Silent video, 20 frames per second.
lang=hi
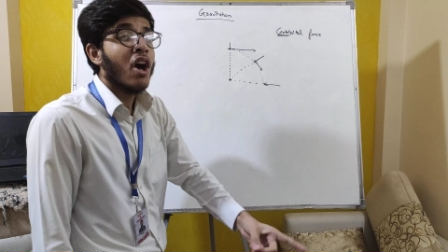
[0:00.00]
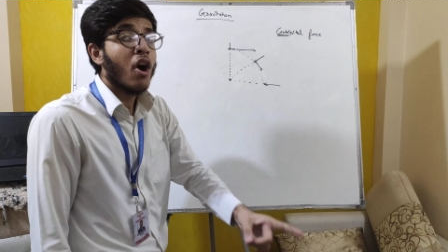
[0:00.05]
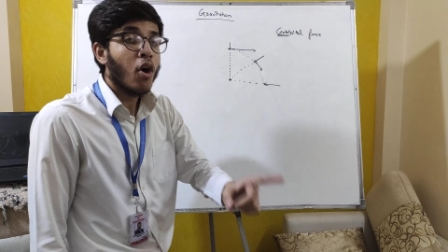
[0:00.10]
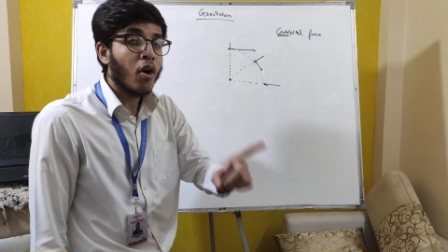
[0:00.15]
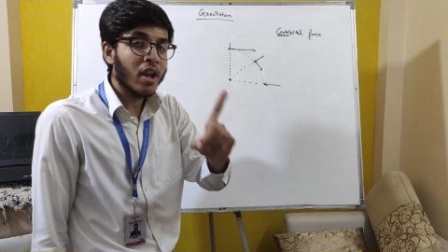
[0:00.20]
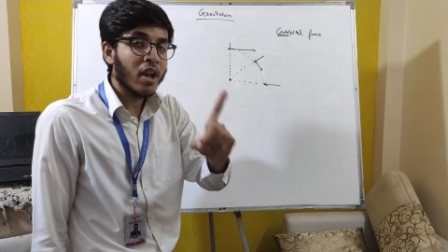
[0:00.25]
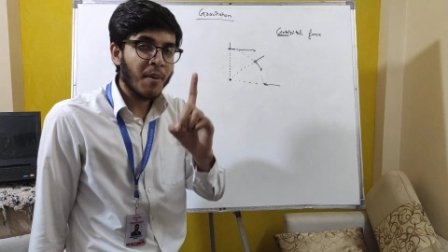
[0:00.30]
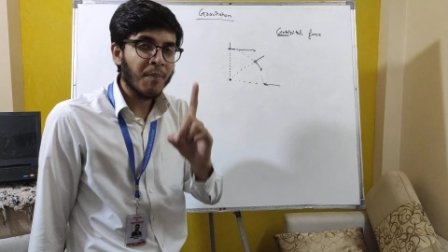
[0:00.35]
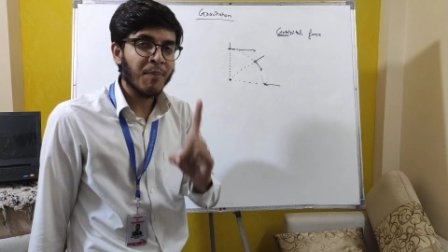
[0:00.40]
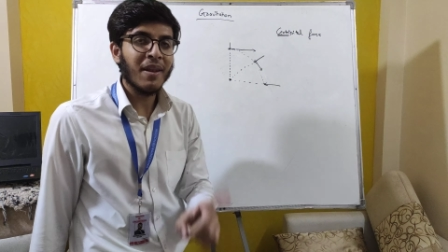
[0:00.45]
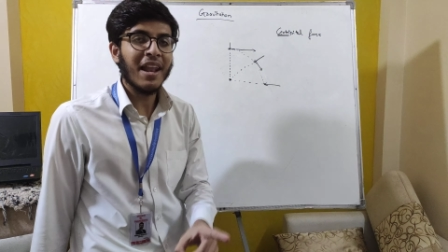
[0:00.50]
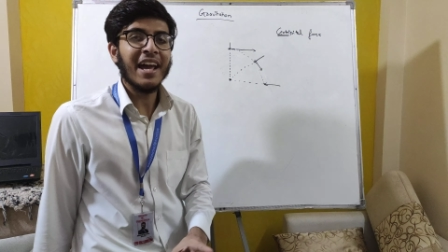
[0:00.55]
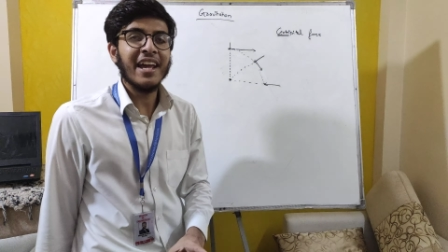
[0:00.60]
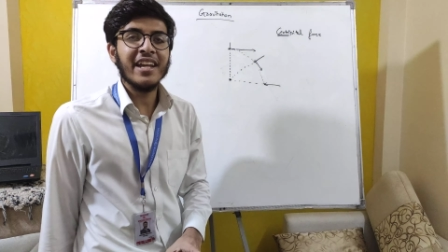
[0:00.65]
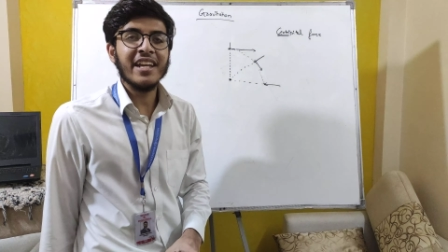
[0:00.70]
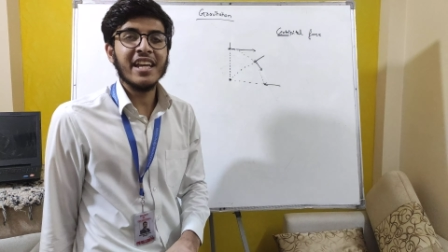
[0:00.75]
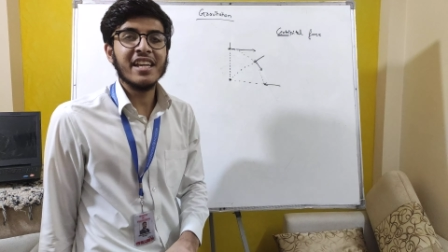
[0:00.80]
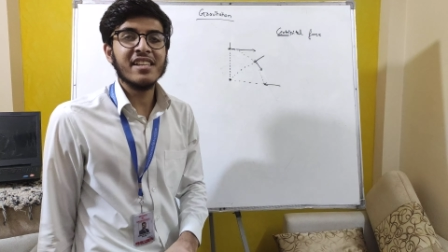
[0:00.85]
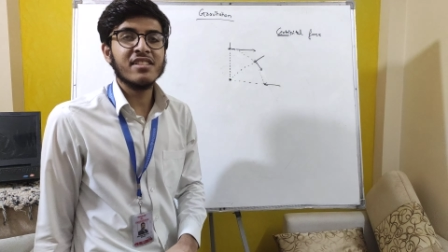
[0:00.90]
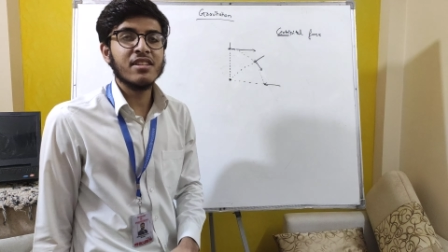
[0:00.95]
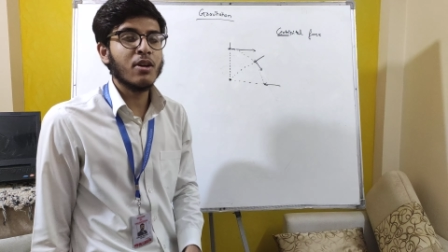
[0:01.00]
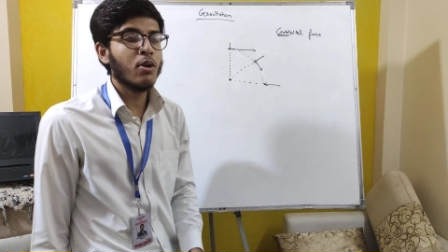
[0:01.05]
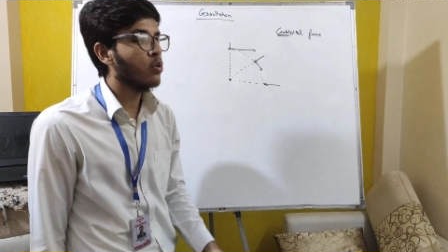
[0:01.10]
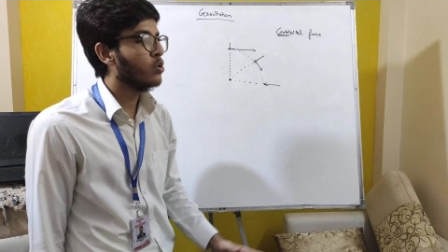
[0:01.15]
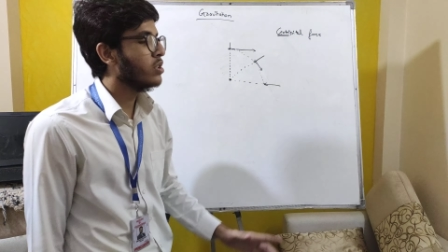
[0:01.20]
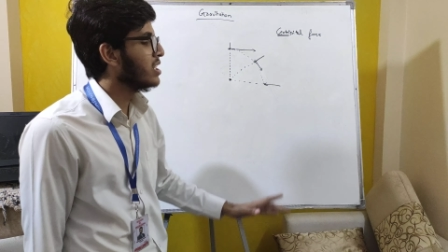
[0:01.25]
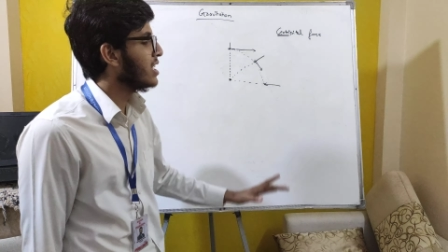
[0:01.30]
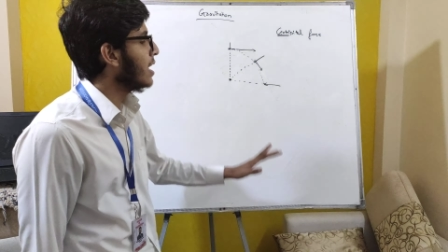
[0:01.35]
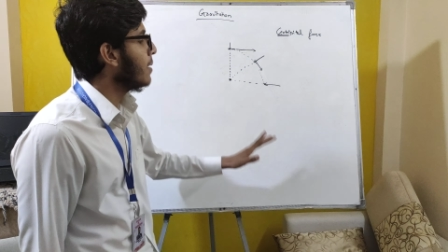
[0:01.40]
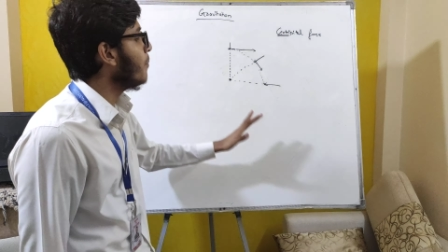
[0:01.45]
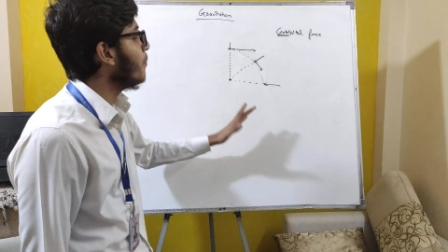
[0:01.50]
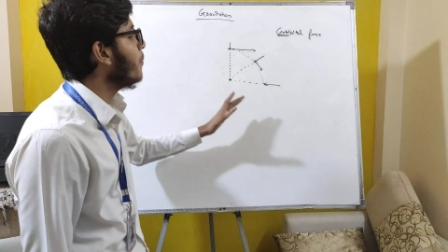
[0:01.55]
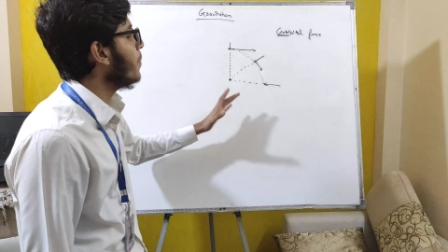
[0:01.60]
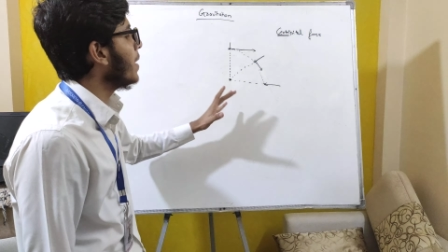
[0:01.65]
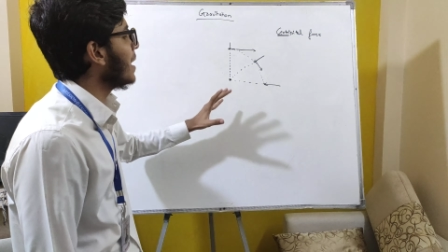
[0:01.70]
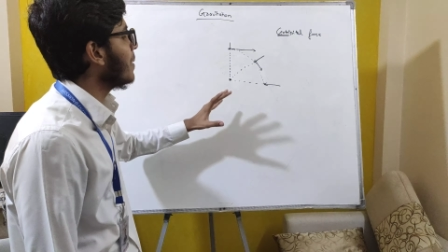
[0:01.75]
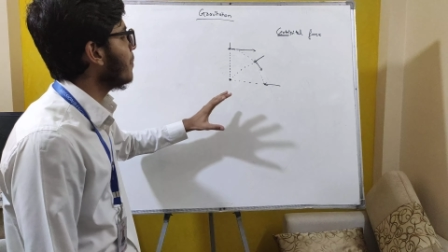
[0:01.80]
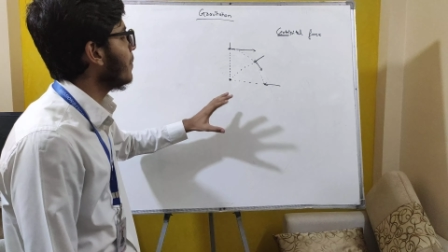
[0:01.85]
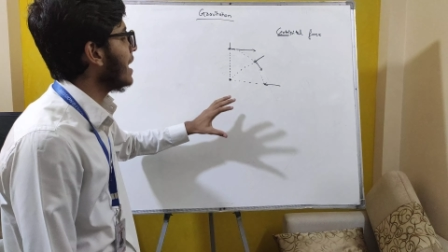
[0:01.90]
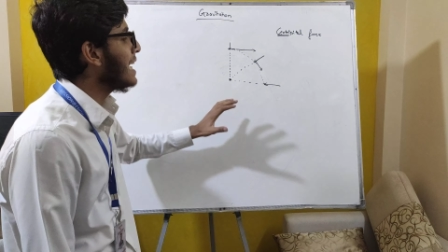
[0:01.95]
और अप्लाई कैसे होती है
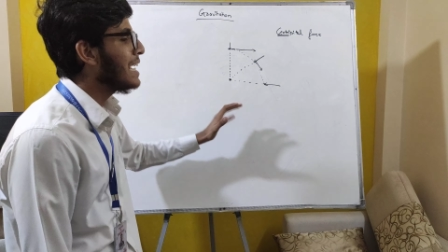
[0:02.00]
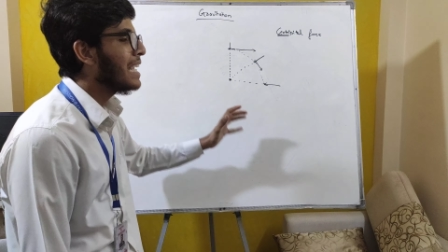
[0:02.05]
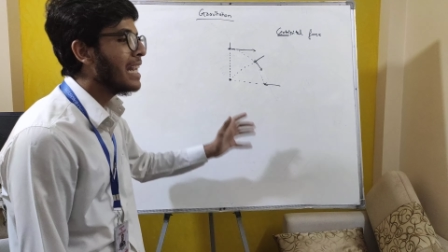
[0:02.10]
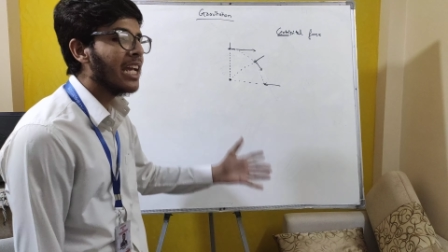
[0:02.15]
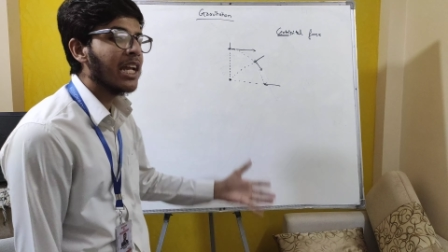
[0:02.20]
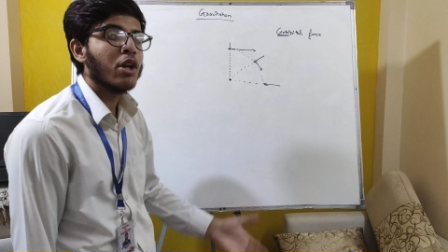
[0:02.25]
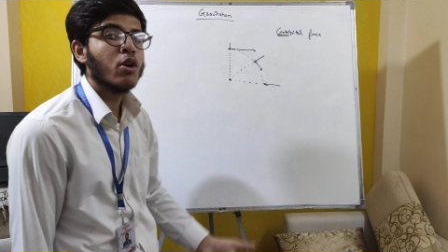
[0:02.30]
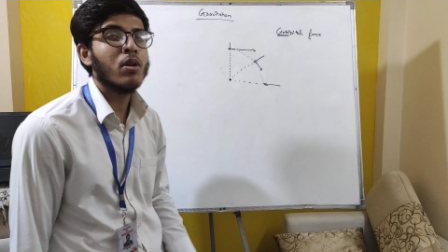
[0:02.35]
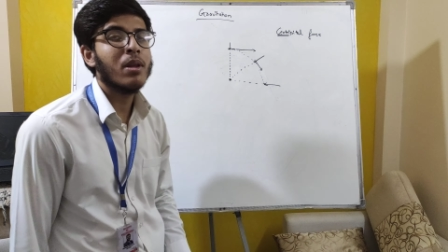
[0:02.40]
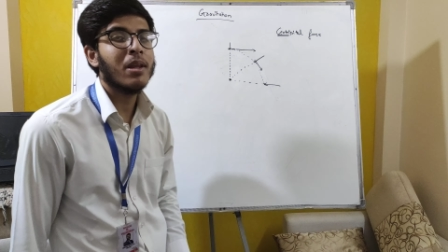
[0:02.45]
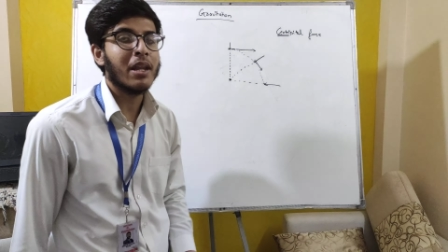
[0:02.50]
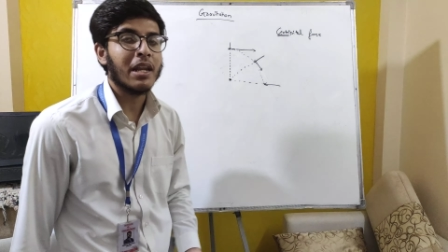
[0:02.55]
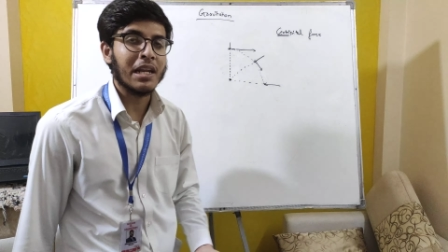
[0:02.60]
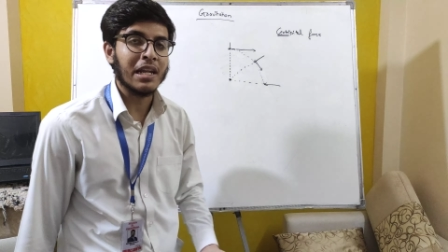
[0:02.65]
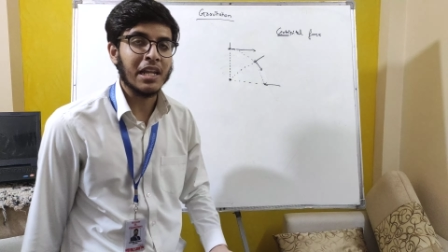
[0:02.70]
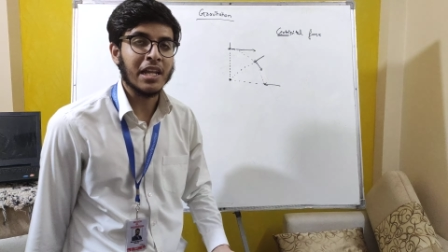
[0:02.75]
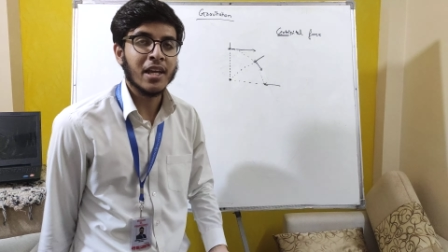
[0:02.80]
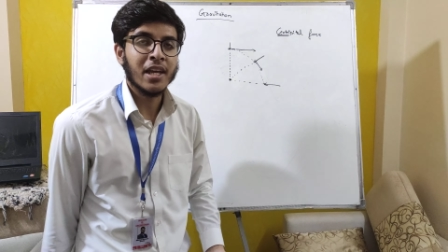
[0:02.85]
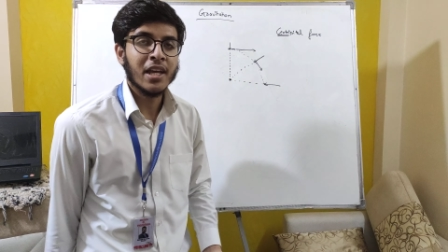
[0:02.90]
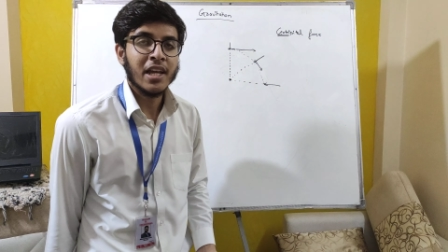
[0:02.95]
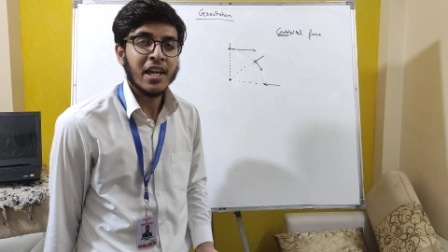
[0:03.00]
परपेंडिकुलरली